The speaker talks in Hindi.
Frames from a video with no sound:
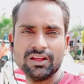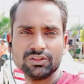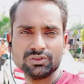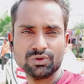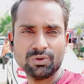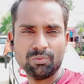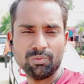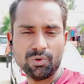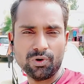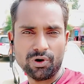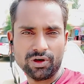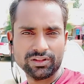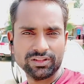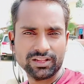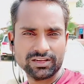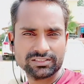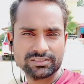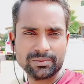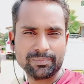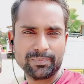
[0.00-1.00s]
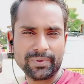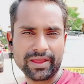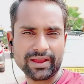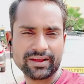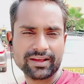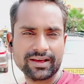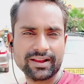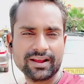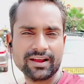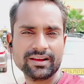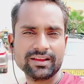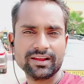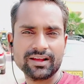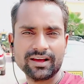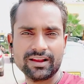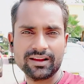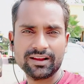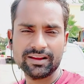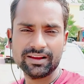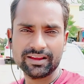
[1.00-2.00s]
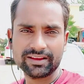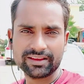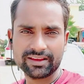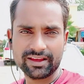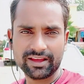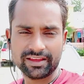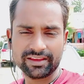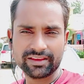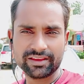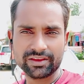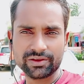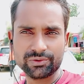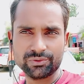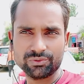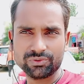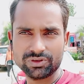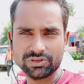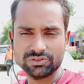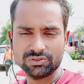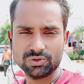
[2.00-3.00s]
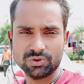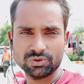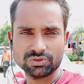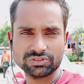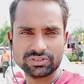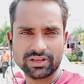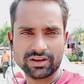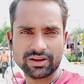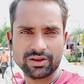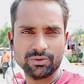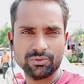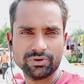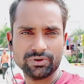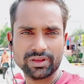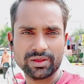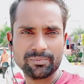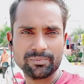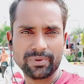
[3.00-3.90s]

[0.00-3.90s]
तो वो अंदर से पैक करा के खाना लेके आएंगे क्योंकि जो सर हैं उनके